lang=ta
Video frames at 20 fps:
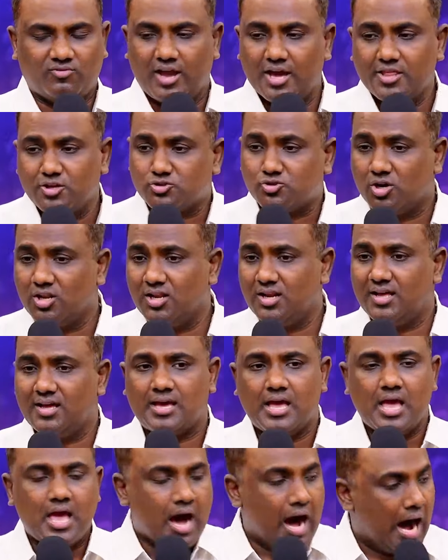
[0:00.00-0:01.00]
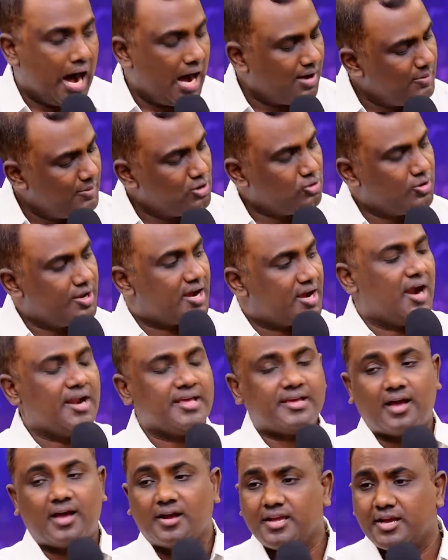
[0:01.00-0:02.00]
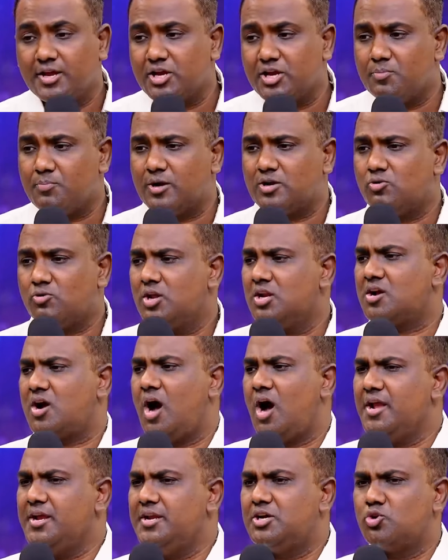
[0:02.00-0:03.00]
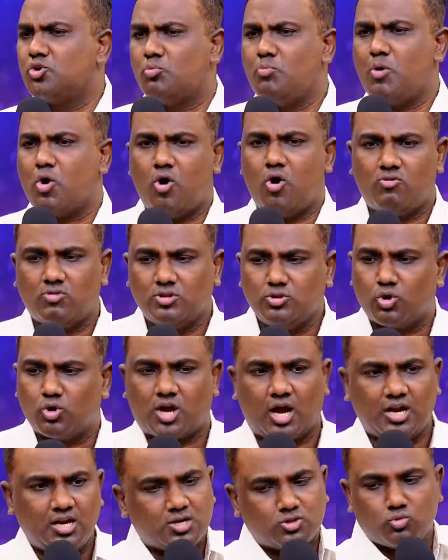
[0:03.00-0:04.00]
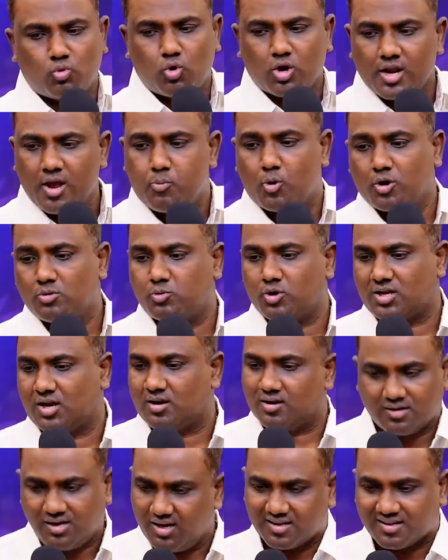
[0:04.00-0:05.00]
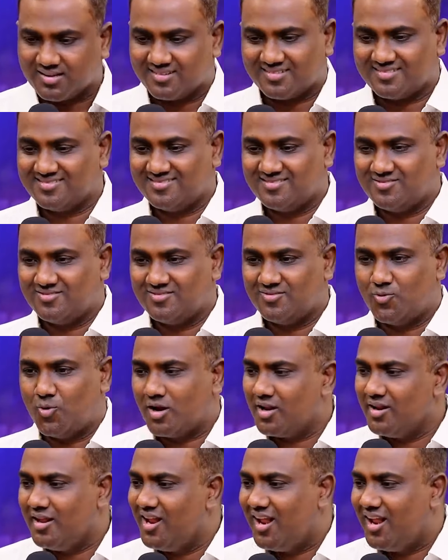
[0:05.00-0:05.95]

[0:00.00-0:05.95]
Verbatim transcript: வேதம் சொல்லல ஆபேலுடைய காணிக்கை அங்கீகரிக்கப்பட்டவுடன் காயினுக்கு ரொம்ப கோவம் வந்து ஒரு கல் எடுத்து ஒரே போடு போட்டான் இல்ல உடனே